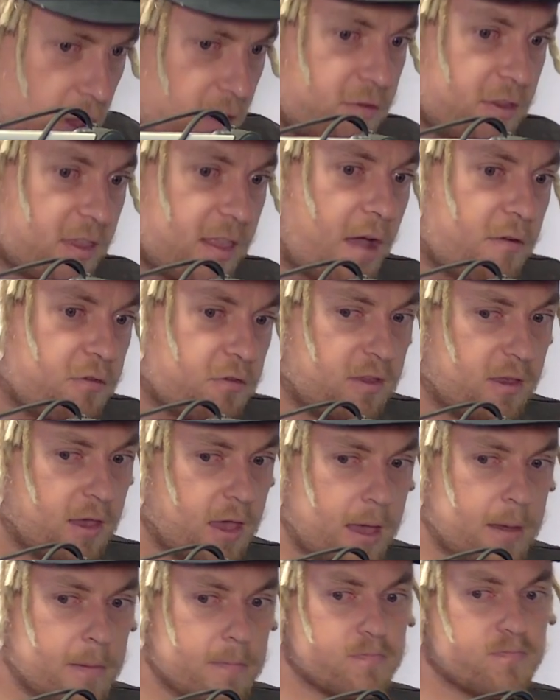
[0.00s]
w
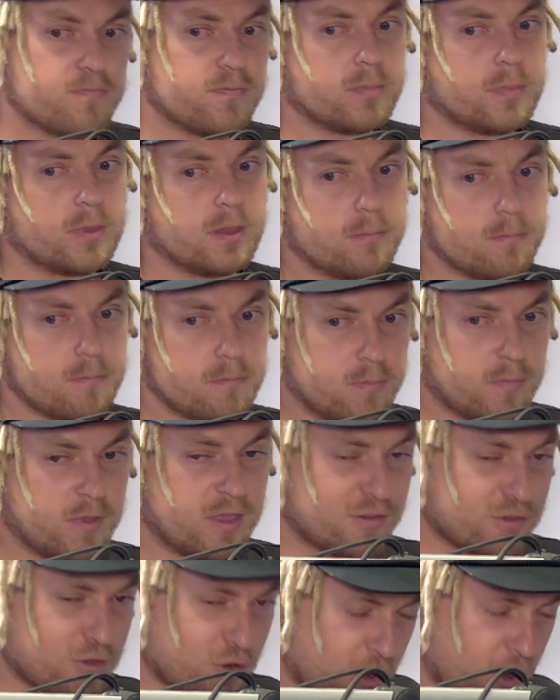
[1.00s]
stawce mm,
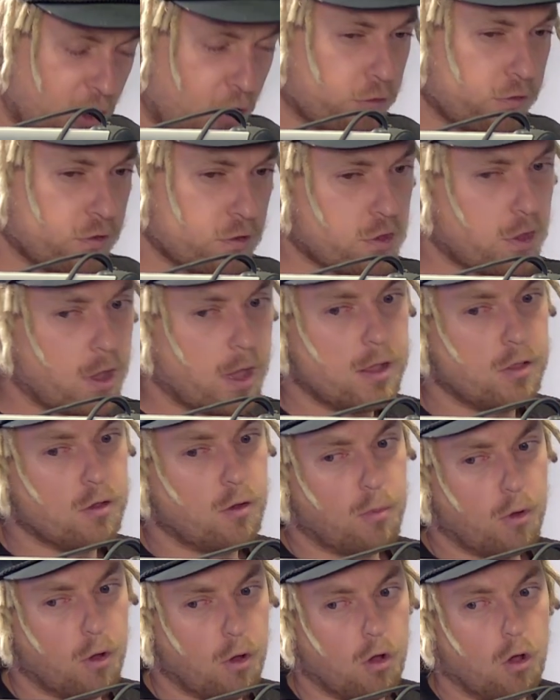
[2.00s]
jest trochę ostrzej, no
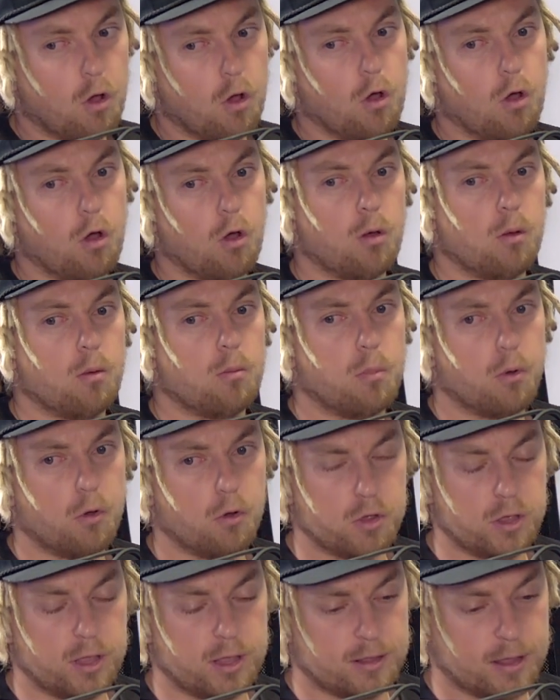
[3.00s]
bo, bo
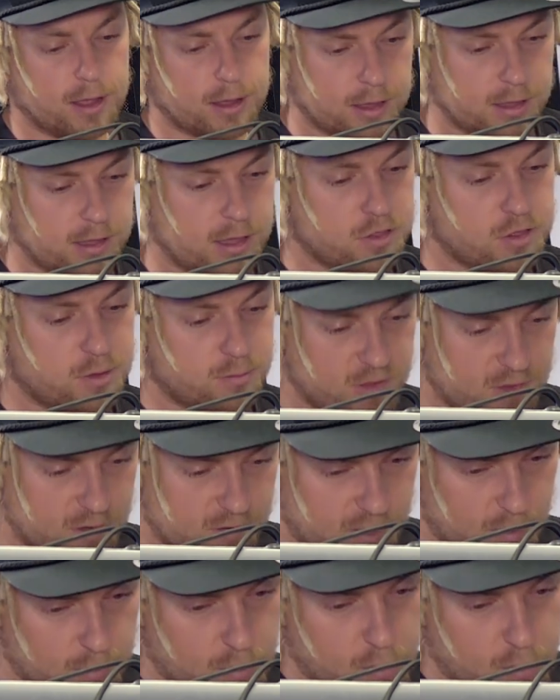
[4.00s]
jednak jedziemy systemem